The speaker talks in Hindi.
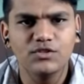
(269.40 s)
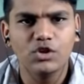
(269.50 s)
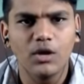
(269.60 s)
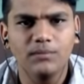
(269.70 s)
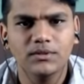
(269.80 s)
ईव्स
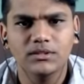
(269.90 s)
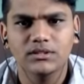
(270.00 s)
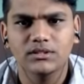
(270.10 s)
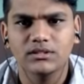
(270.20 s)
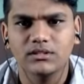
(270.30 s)
ड्रॉप
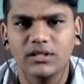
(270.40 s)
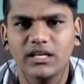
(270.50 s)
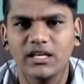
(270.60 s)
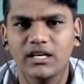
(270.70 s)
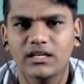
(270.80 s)

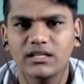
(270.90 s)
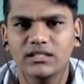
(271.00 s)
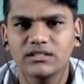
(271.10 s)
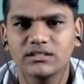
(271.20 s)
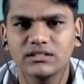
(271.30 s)
नहीं आ रहा
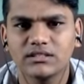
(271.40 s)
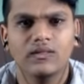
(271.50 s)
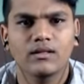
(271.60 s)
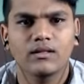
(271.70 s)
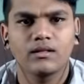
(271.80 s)

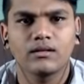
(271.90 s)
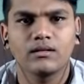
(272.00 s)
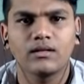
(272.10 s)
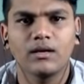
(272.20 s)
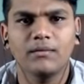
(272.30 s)

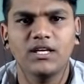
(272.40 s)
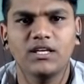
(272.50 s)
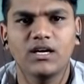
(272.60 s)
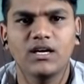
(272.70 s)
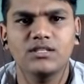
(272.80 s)
क्या मैं
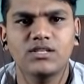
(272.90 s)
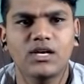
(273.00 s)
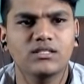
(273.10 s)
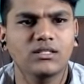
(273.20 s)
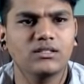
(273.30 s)
यहाँ
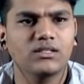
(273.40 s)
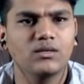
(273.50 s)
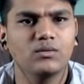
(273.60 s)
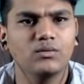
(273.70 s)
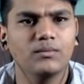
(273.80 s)
जा सकता
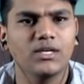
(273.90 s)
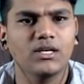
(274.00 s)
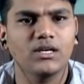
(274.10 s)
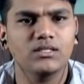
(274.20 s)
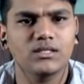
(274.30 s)
हूँ मैं
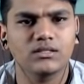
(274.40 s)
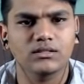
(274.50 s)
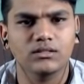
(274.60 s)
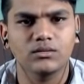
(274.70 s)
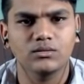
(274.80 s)
यहाँ जा
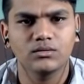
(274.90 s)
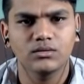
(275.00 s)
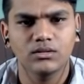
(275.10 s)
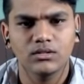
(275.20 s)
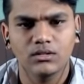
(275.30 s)

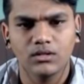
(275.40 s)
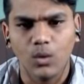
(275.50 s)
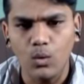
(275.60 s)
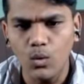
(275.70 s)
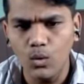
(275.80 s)

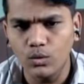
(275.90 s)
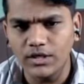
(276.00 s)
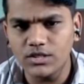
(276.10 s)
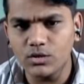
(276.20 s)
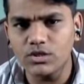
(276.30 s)
सकता हूँ ओ
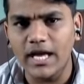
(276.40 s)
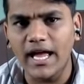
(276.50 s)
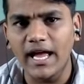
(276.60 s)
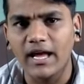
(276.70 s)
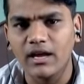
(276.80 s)
नीचे कुछ
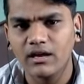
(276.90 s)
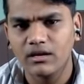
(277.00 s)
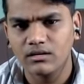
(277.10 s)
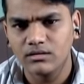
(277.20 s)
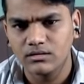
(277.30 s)
है
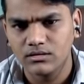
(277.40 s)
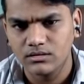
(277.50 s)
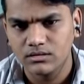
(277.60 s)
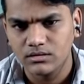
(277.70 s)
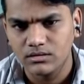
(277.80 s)

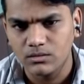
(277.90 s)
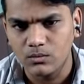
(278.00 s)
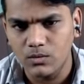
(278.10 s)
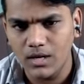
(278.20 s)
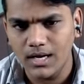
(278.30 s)

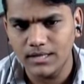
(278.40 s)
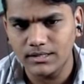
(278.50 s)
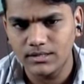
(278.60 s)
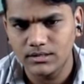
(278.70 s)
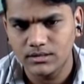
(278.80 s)

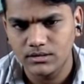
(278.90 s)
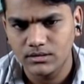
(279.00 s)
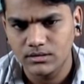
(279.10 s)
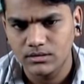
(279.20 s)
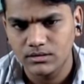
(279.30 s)
What?
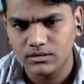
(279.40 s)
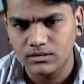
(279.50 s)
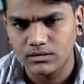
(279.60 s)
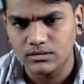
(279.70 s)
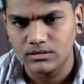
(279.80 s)

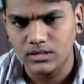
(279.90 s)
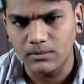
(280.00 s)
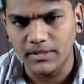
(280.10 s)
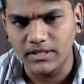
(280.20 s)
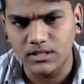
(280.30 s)

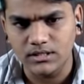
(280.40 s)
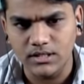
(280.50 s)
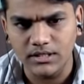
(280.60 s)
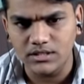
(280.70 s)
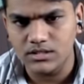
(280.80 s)
चल भाई चल
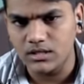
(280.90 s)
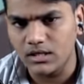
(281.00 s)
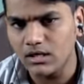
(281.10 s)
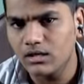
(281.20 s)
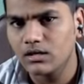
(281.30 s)
चल नीचे
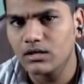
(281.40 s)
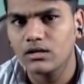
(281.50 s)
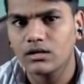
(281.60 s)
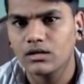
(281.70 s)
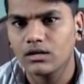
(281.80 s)
चल
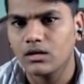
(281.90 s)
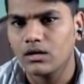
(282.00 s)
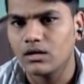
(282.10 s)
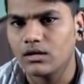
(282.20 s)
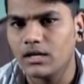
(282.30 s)

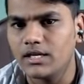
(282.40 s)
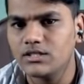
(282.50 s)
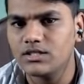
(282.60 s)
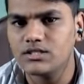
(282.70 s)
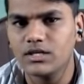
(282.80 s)

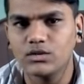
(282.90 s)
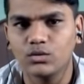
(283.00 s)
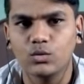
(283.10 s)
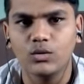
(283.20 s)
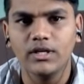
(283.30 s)
नई चीजें ही
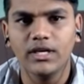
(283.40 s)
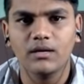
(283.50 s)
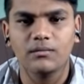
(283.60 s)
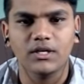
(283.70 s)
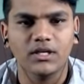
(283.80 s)
तो ढूंढनी
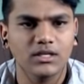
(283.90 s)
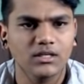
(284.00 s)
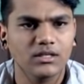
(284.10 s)
है हमें